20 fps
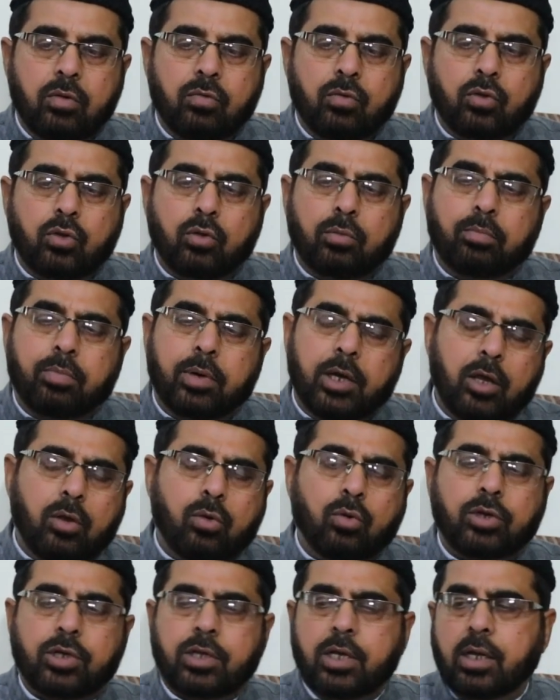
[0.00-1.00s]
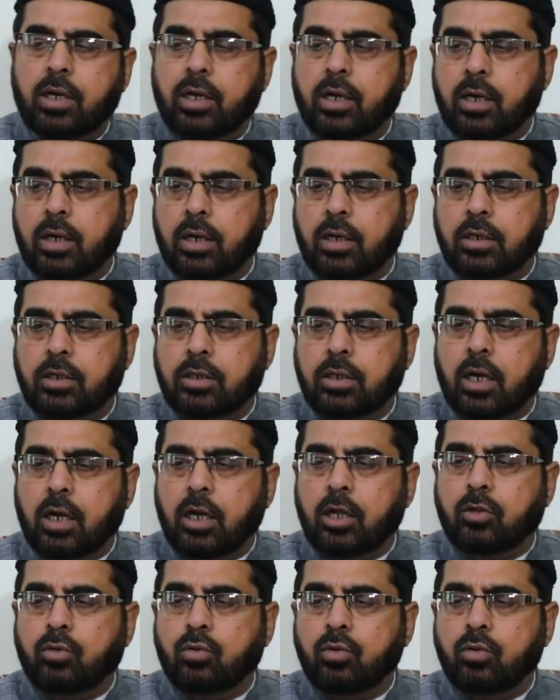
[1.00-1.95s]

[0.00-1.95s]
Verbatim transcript: वो तो बड़ी कोशिशें कर रहे हैं सारी